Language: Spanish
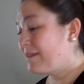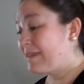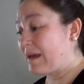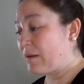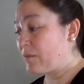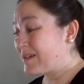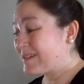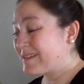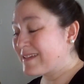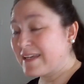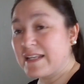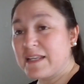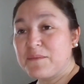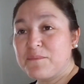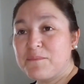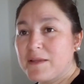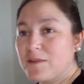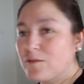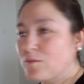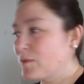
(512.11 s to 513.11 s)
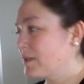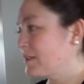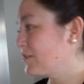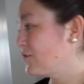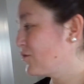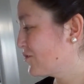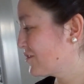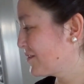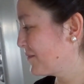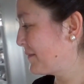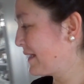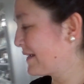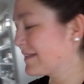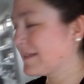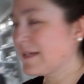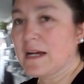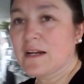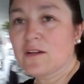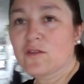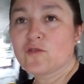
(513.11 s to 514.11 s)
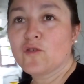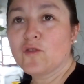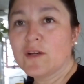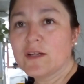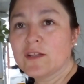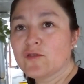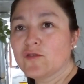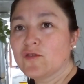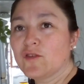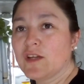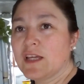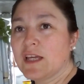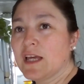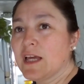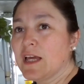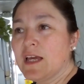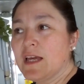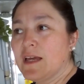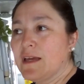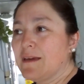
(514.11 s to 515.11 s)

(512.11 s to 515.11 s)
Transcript: Ya voy a seguir limpiando porque si no se me va a secar todo esto y,